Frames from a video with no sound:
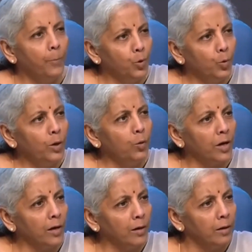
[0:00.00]
అప్రూవల్
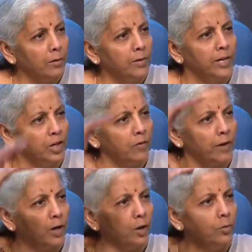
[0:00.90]
ఒక ఎత్తు
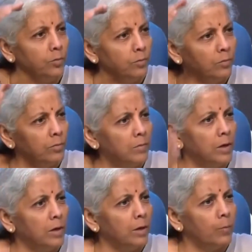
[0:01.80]
వరకు
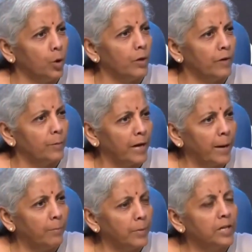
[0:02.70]
పోలవరం
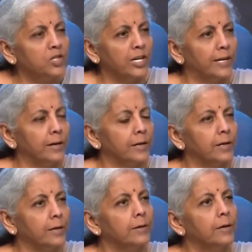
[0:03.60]
డ్యామ్ బిల్డ్
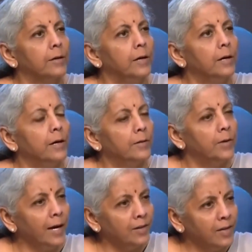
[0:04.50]
చేయడానికి
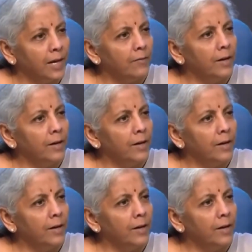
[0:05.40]
దాని